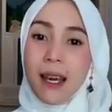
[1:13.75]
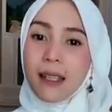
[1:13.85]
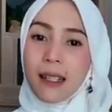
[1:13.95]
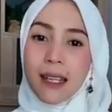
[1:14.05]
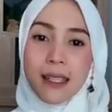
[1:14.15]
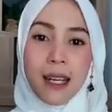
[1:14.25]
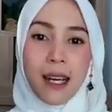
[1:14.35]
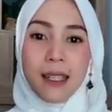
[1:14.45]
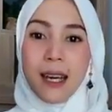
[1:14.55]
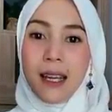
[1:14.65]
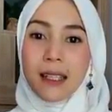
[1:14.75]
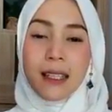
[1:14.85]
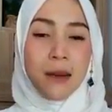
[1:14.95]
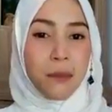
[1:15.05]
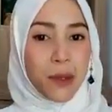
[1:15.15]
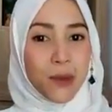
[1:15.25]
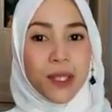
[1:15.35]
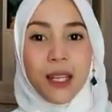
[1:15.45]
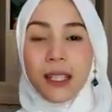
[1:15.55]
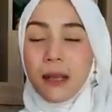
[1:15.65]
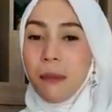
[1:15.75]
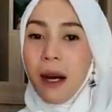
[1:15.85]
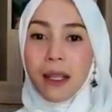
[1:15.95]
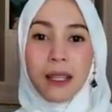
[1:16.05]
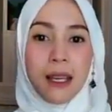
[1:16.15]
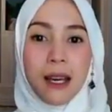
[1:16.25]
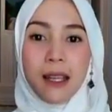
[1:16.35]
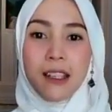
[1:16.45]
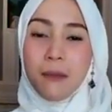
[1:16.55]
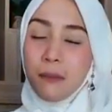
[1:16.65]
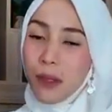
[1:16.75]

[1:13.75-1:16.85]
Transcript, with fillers: dengan keadaan yang penuh dengan kebahagiaan,